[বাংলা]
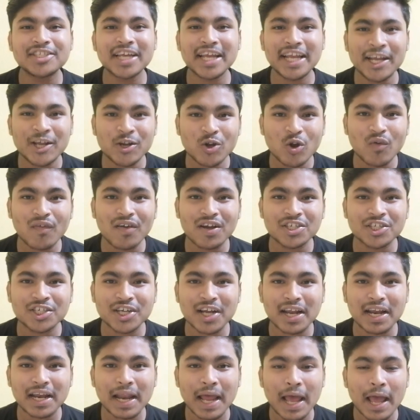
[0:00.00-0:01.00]
যে
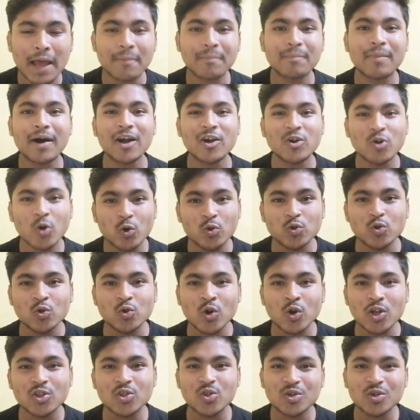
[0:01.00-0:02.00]
ইনোভেশন বা
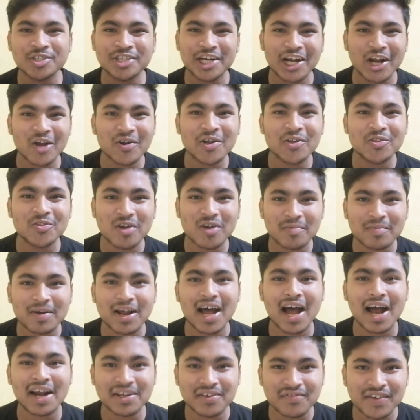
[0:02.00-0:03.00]
নতুনত্ব সেটাও কিন্তু
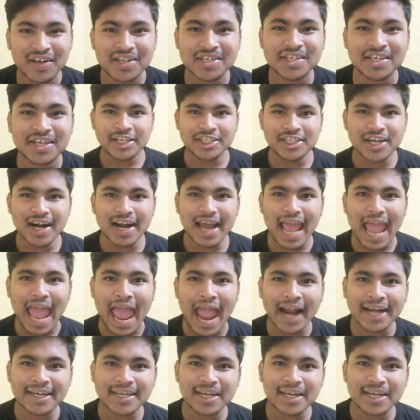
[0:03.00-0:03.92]
আমরা হারিয়ে ফেলছি এছাড়া